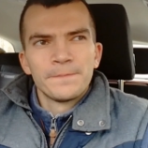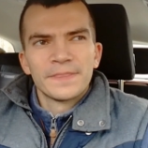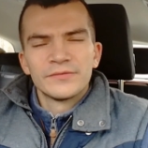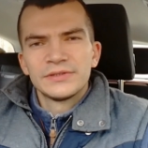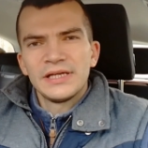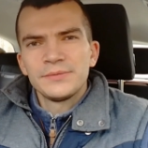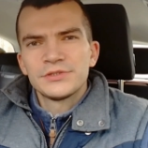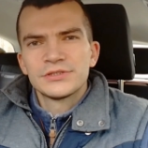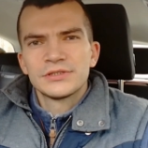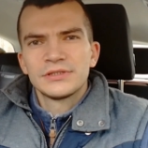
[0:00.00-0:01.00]
wydaje mi
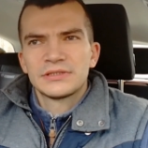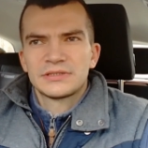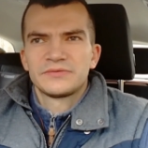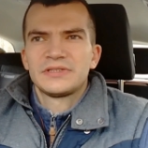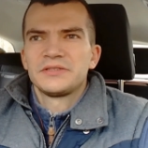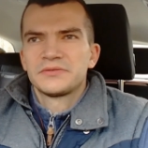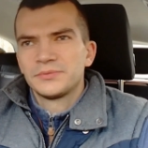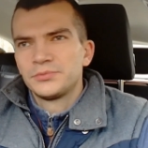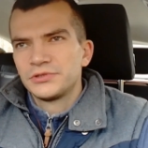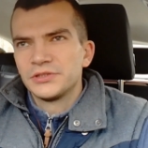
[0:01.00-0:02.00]
się, że jestem w stanie to na
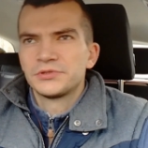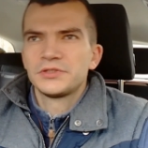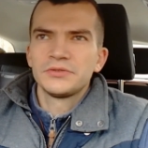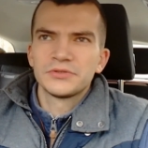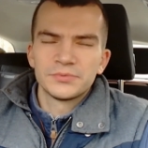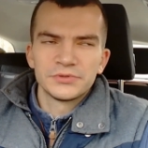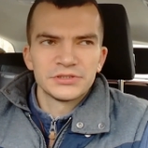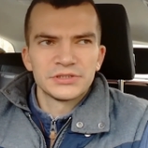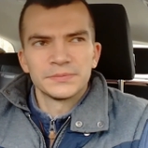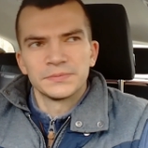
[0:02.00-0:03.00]
punkcie przyjąć, bo
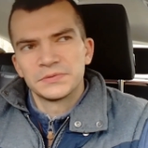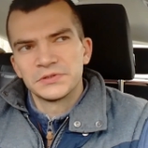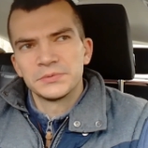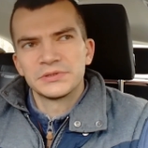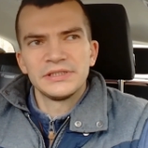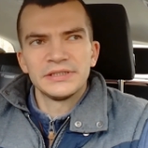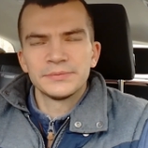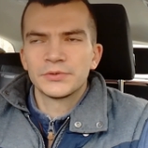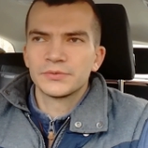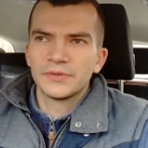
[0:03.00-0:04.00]
gdzieś tam, żeby z
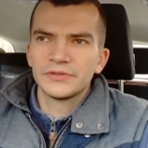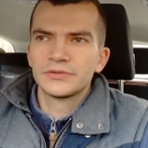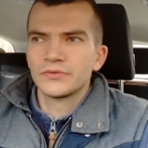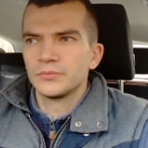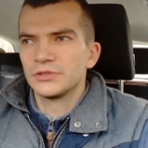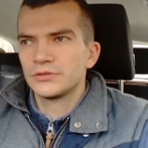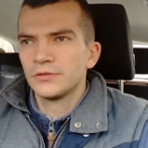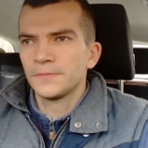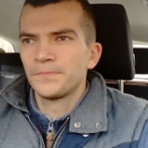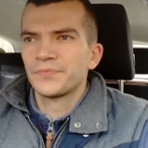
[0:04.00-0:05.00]
klientem porozmawiać, zrozumieć go,